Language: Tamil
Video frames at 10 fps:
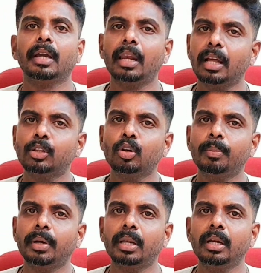
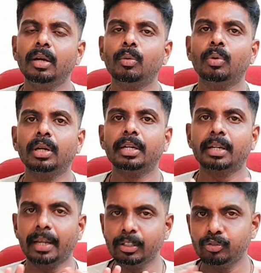எல்லாத்துக்கும் மேலே ஒரு
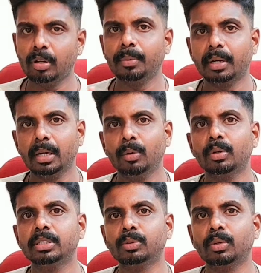டிரான்ஸ்ஃபார்மரில்
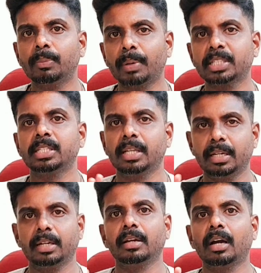ஒரு ஒரு பிரச்சனை
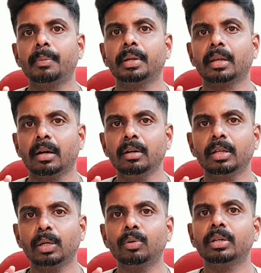இருக்குது அப்படின்னா
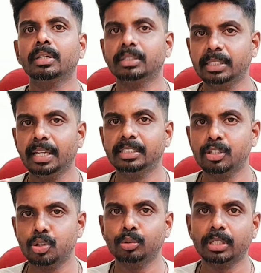ஏதாவது ஒரு சீரியஸ்
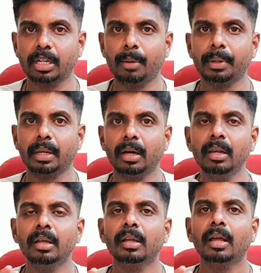இஷ்யூஸ் இருக்குது அப்படின்னா
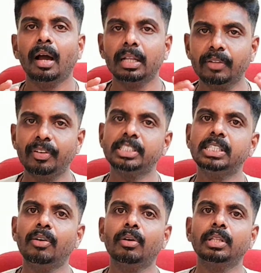அதை
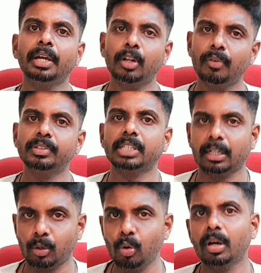ஃபஸ்ட்டு அவங்க வந்து ஹெட் ஆஃபீஸ்
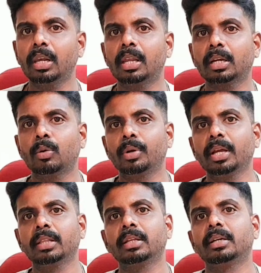அங்கே லோக்கலில் இருக்கக்கூடிய
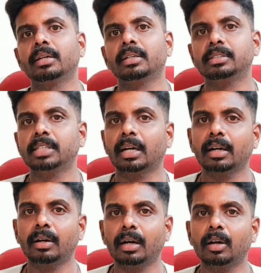அந்த
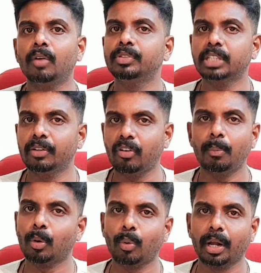அங்கே அங்கே ஆஃபீஸ்க்கு
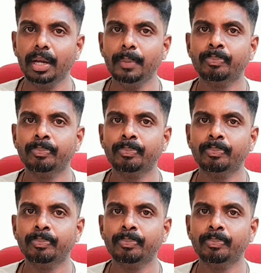இன்ஃபார்ம் பண்ணுவாங்க